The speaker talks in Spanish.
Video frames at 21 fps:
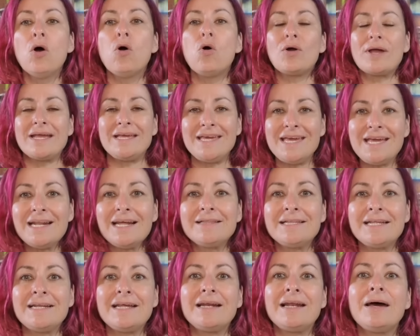O que
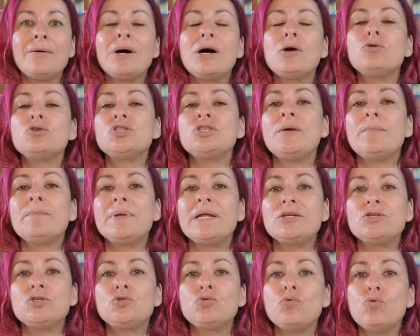quiera tenerla bajo
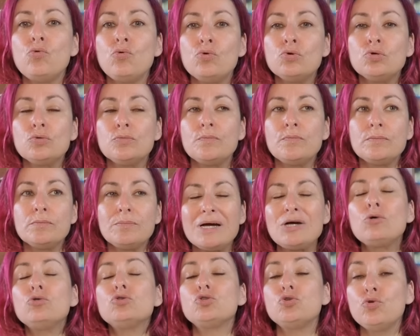siempre su
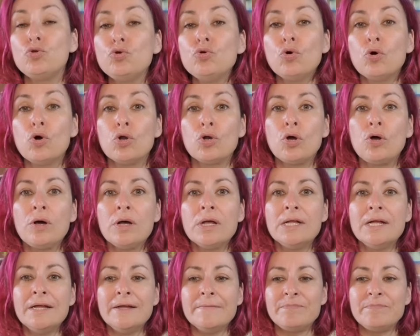bajo su yugo, ¿no?